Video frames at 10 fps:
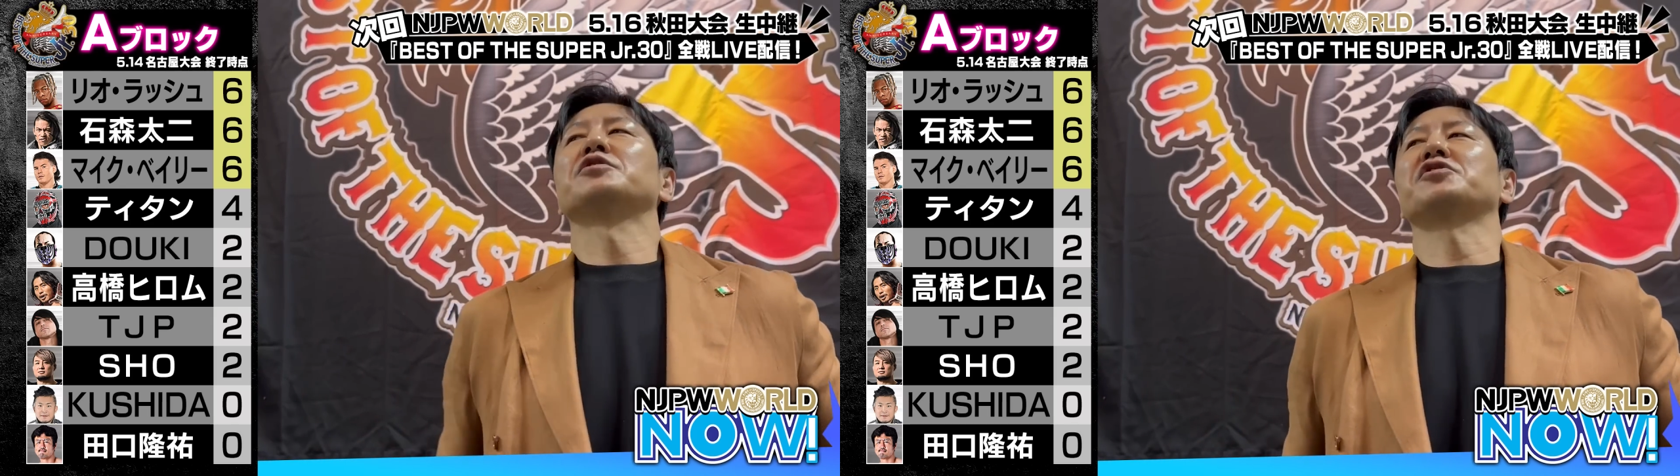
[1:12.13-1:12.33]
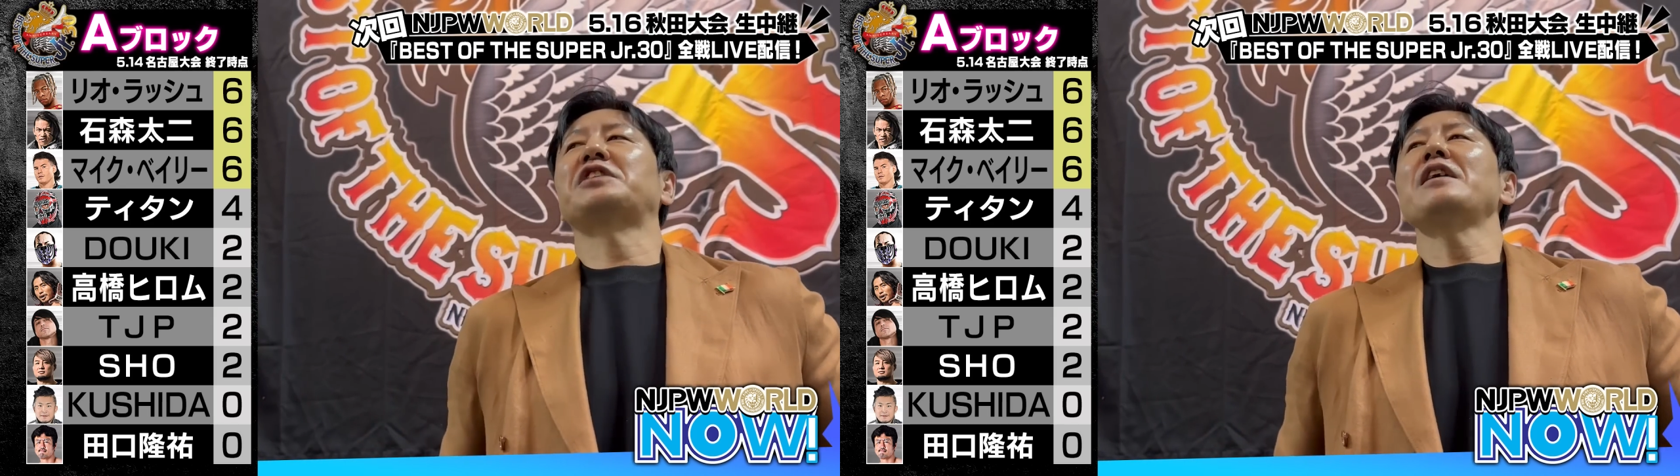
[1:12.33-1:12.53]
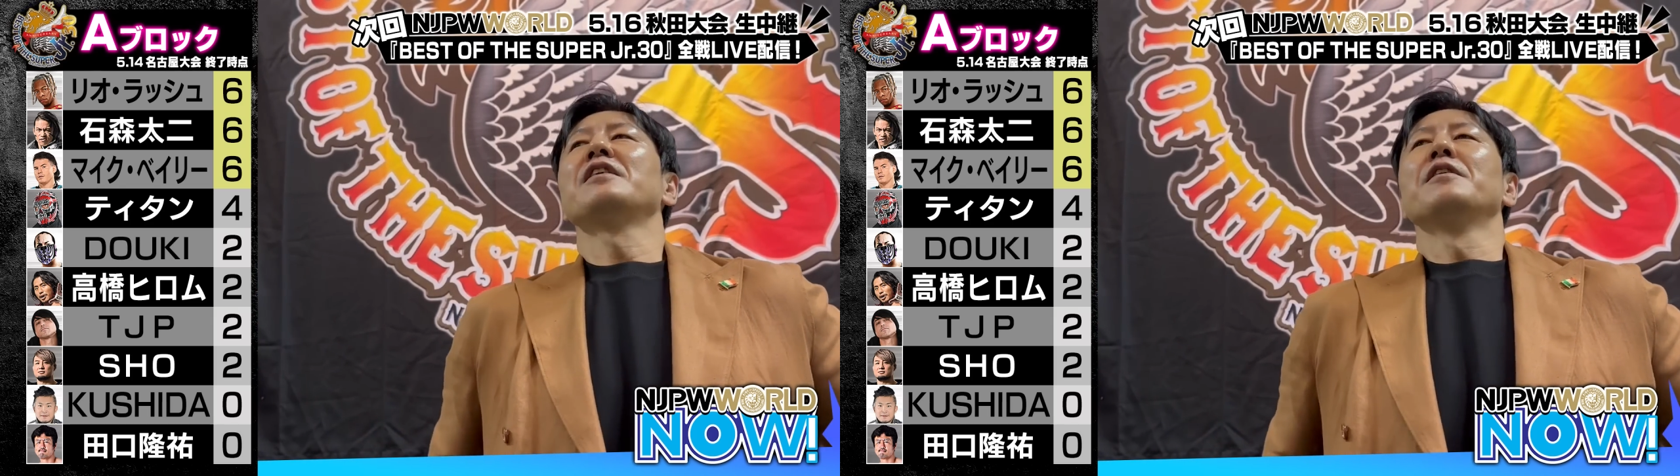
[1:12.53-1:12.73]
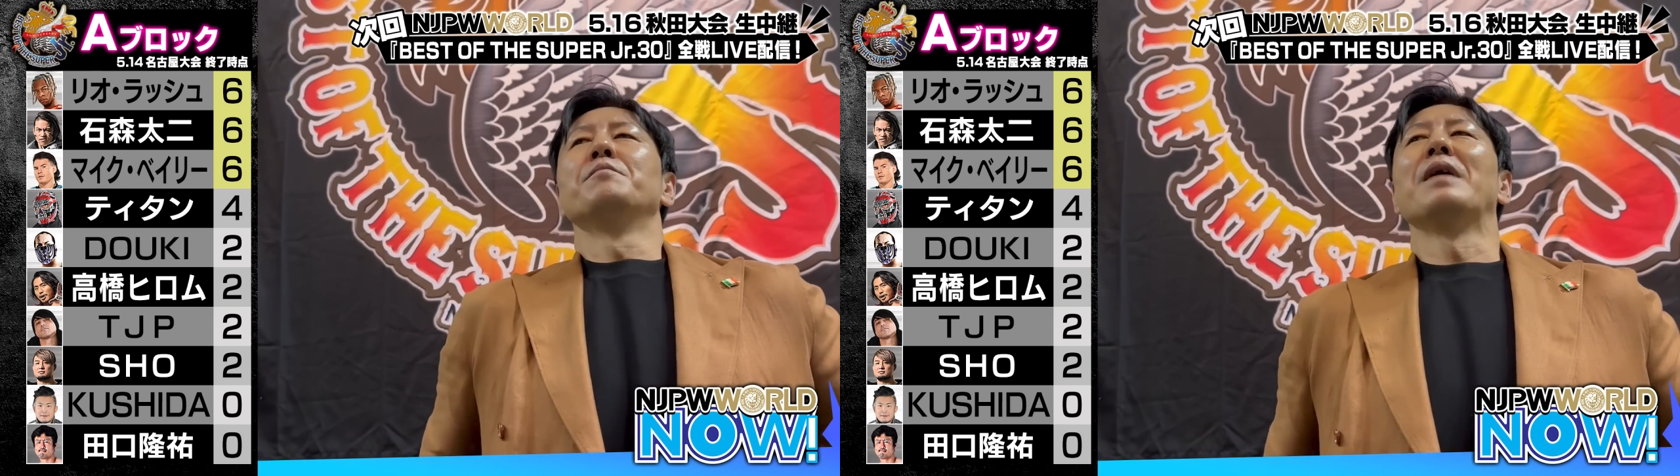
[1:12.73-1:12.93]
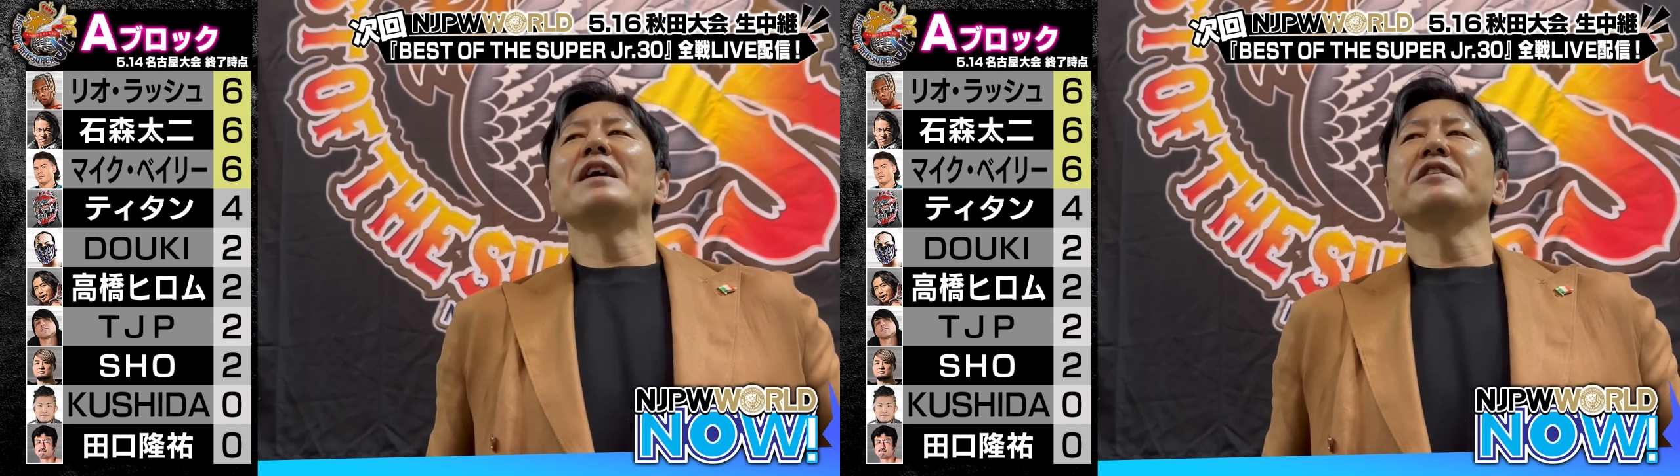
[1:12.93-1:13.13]
そして
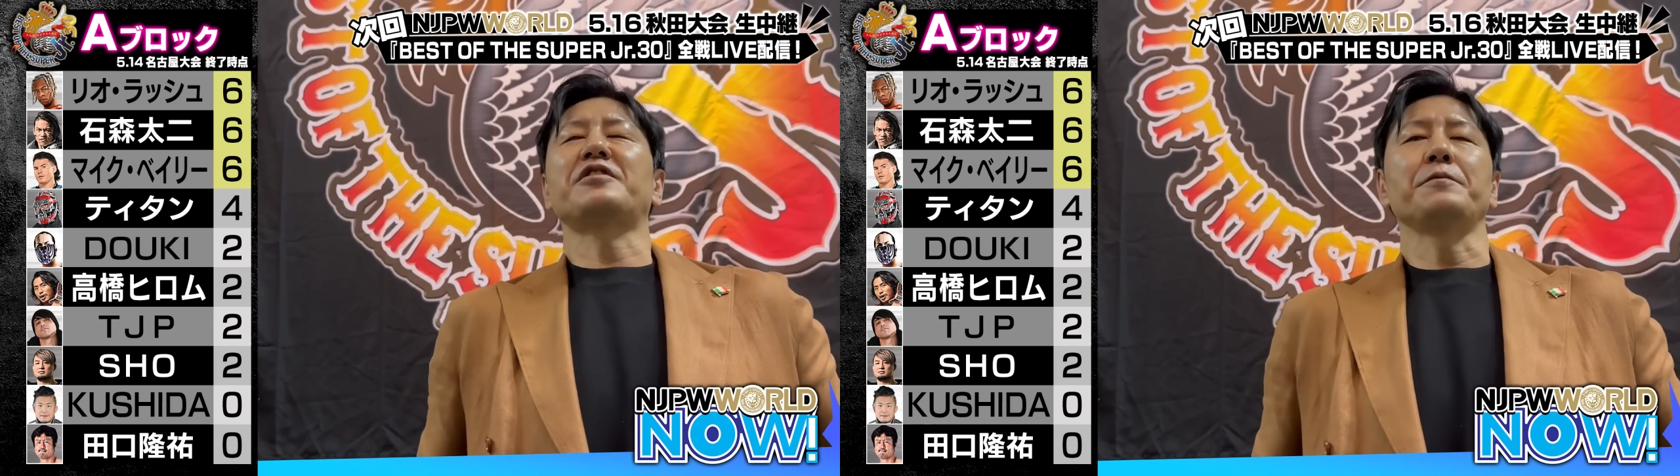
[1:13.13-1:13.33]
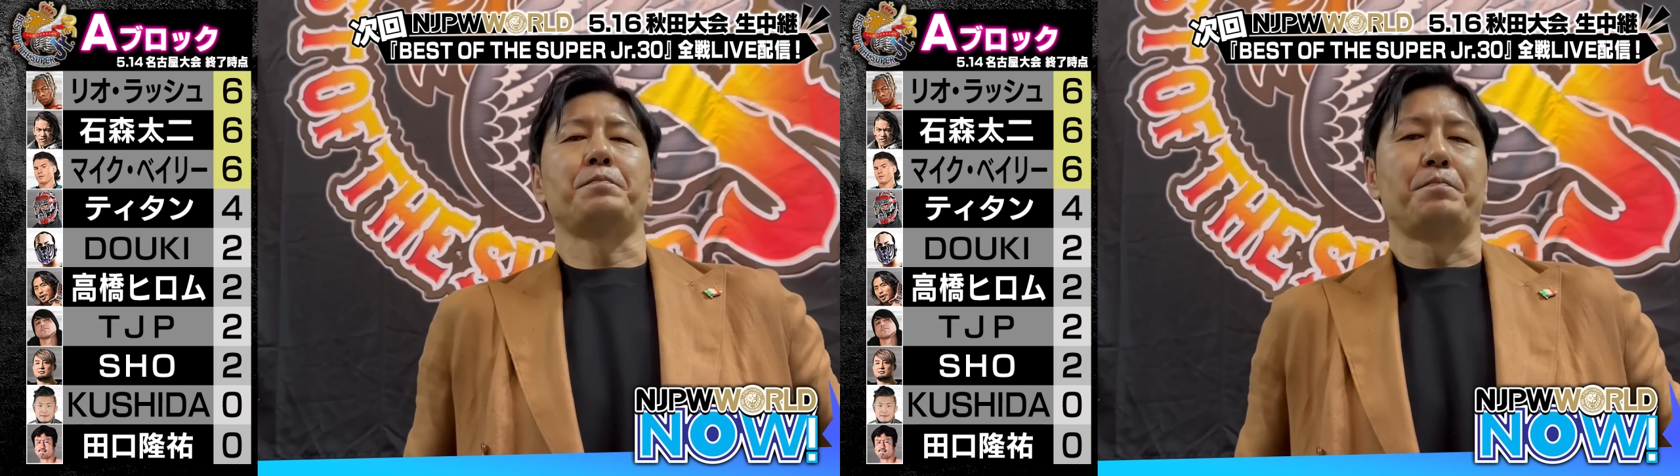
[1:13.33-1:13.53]
マイク・